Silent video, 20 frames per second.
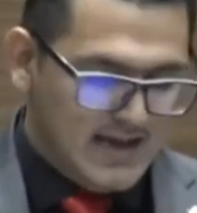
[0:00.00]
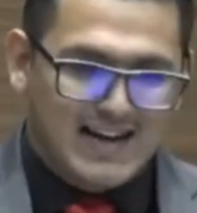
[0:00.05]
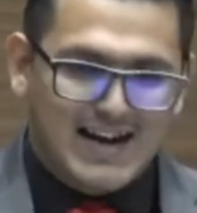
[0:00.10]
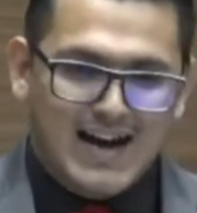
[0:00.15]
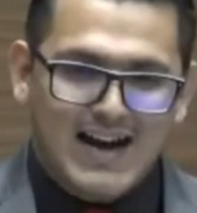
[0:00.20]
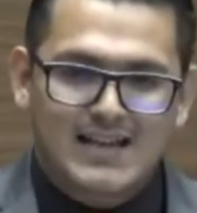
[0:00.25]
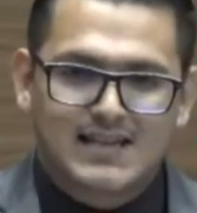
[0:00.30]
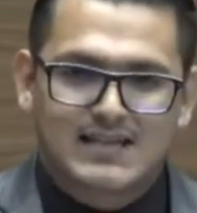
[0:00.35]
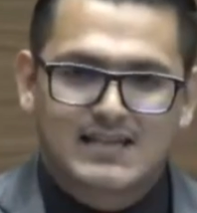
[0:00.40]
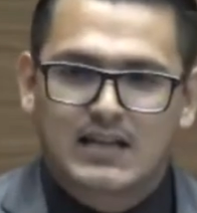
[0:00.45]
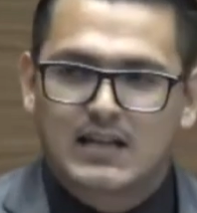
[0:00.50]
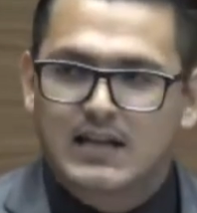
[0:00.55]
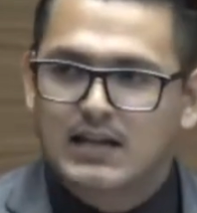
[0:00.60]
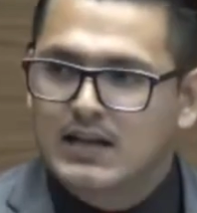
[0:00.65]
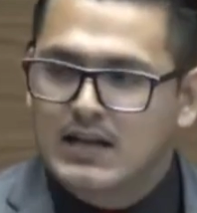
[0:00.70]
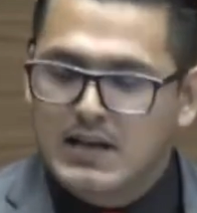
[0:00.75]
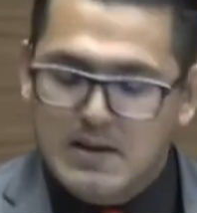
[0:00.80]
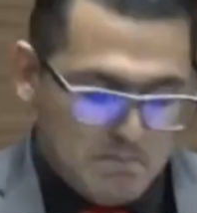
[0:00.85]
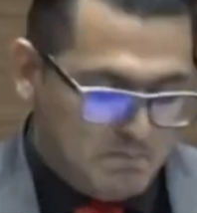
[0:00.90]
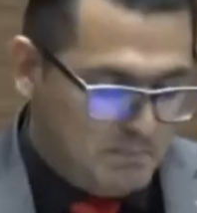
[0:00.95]
Cárcel.
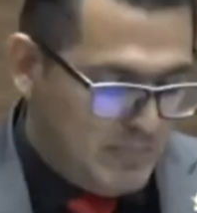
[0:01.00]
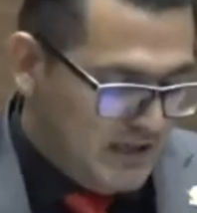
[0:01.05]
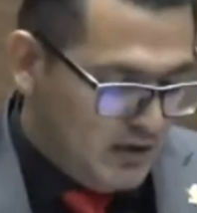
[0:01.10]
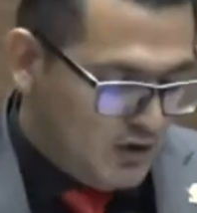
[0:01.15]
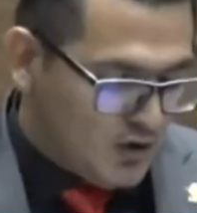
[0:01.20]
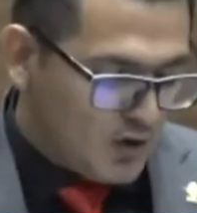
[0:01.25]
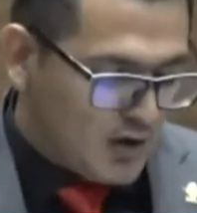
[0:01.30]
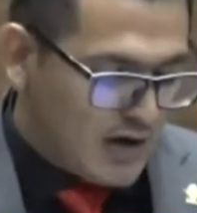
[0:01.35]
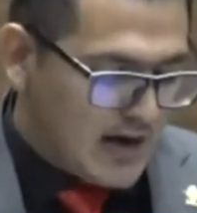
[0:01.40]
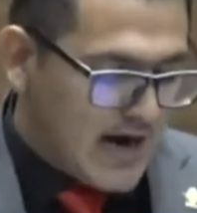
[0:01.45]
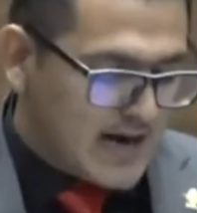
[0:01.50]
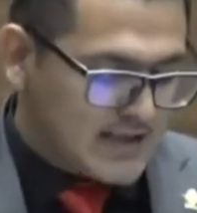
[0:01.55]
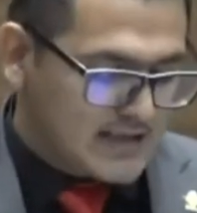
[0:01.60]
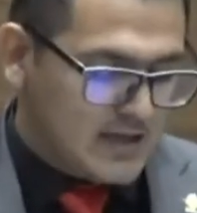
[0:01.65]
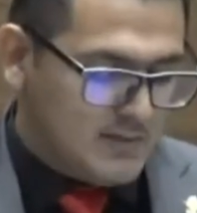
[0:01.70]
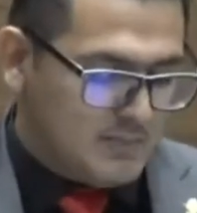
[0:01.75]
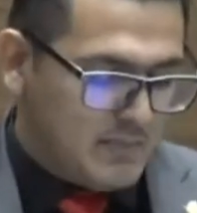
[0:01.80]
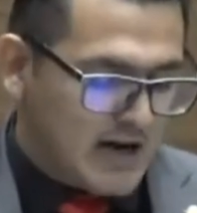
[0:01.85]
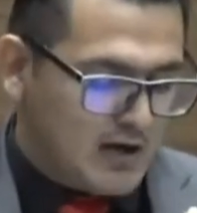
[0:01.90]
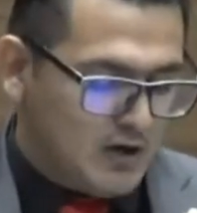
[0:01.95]
Pido
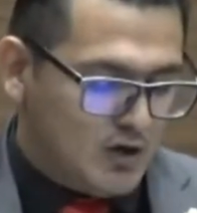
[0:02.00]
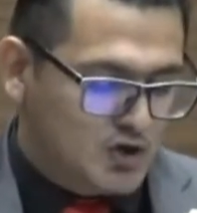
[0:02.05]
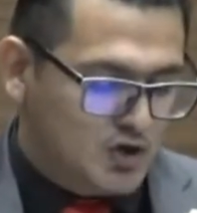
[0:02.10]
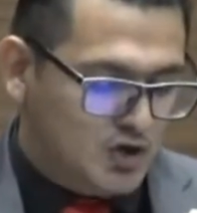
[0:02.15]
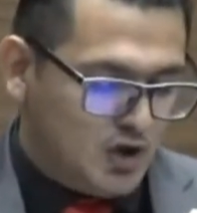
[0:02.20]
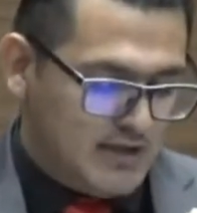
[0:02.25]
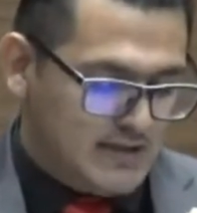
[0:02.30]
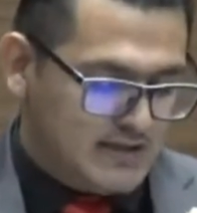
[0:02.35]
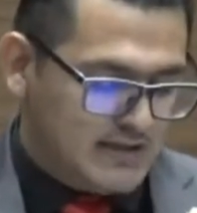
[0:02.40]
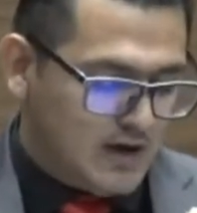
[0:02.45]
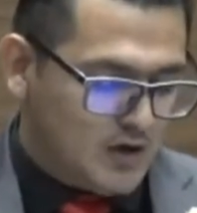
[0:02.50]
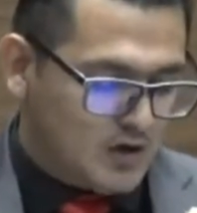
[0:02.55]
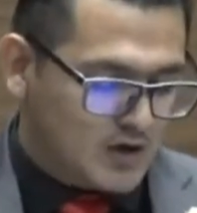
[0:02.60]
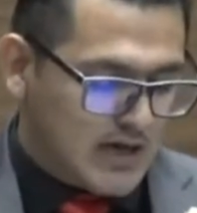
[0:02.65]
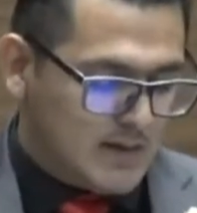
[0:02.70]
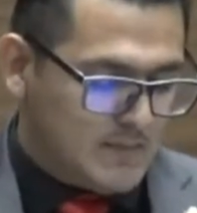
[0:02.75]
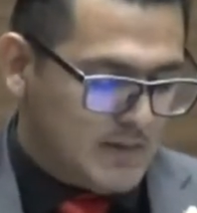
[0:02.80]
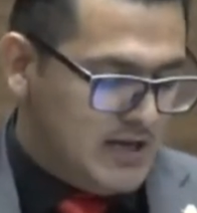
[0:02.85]
cárcel para los choriceros que